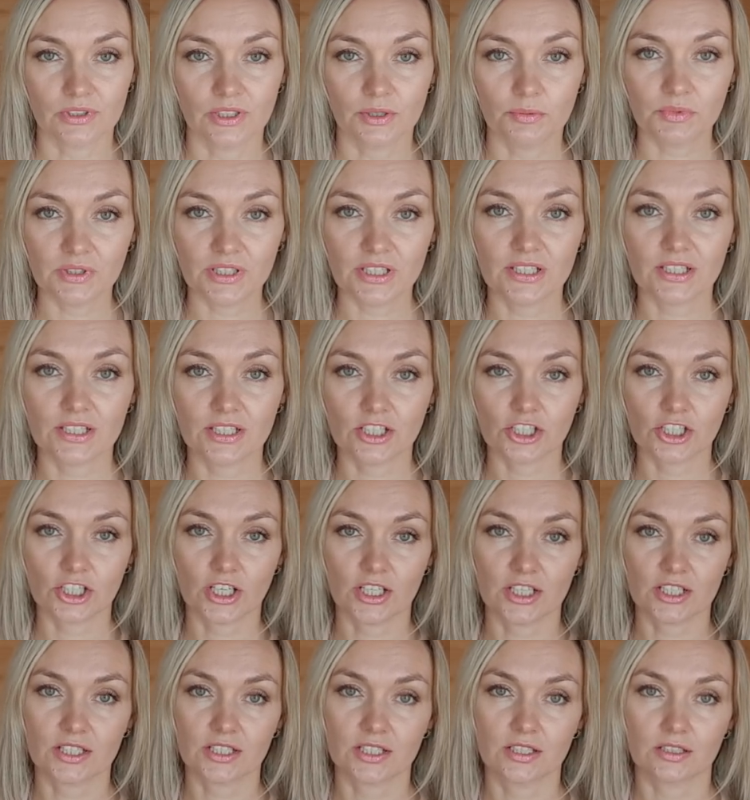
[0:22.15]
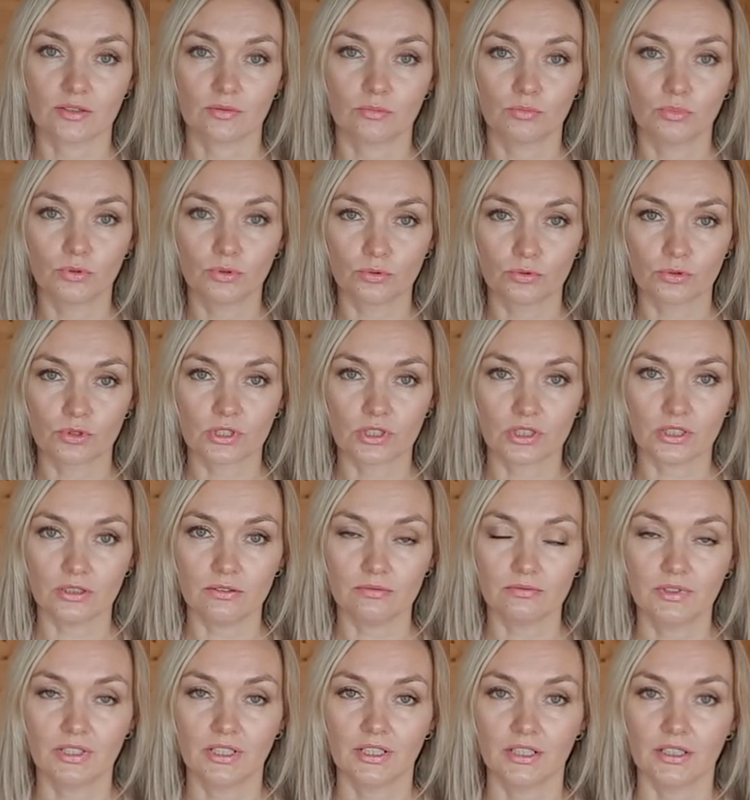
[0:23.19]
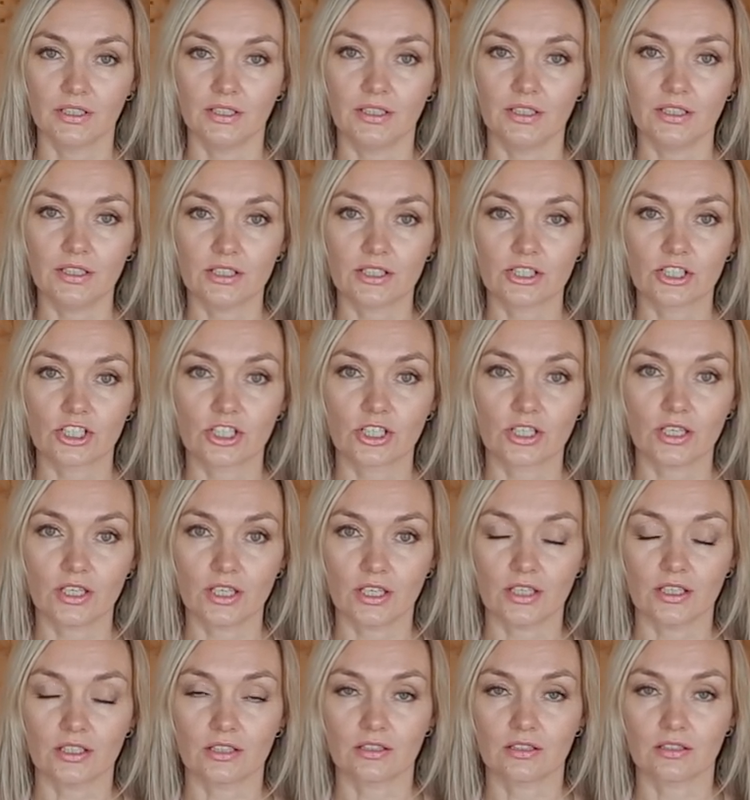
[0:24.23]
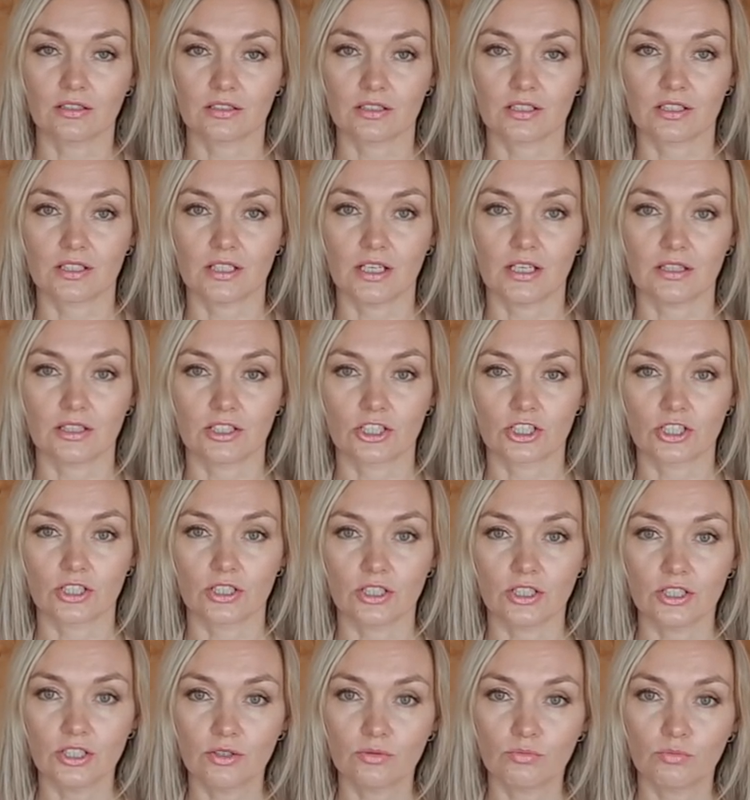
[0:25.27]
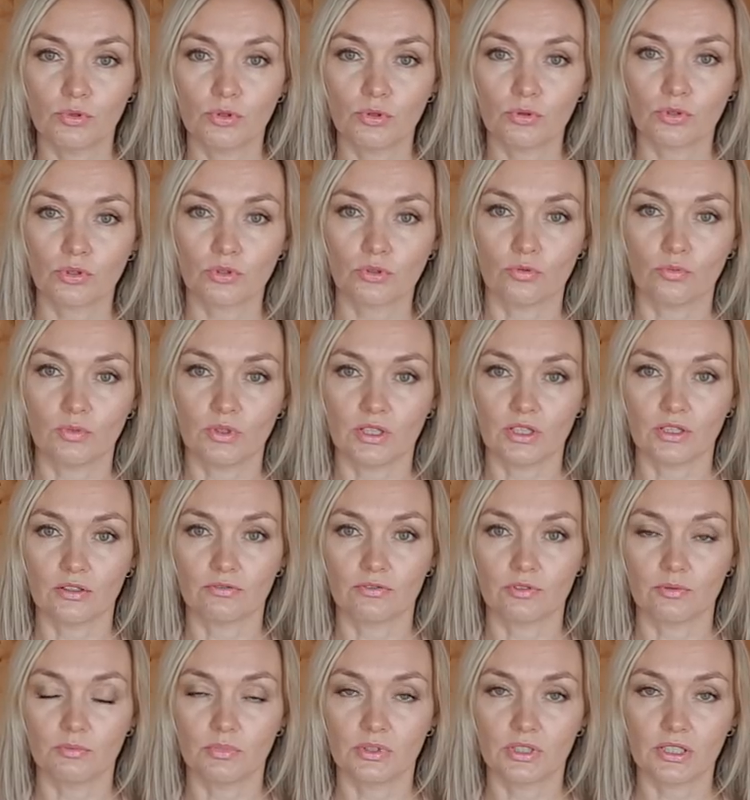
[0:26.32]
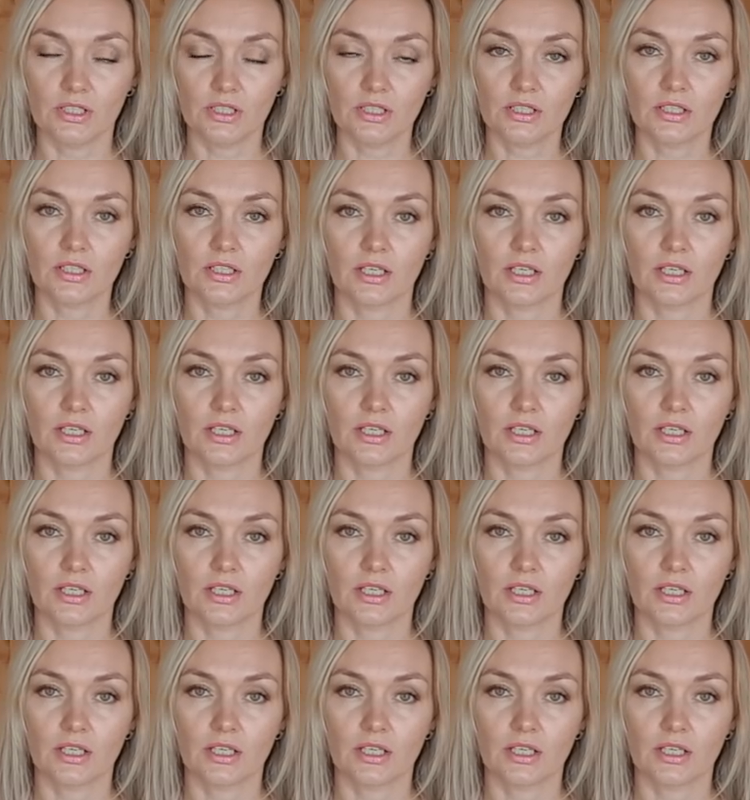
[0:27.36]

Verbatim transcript: На мне сейчас блузка и жакет с сайта Shein, брюки у меня Faberlic,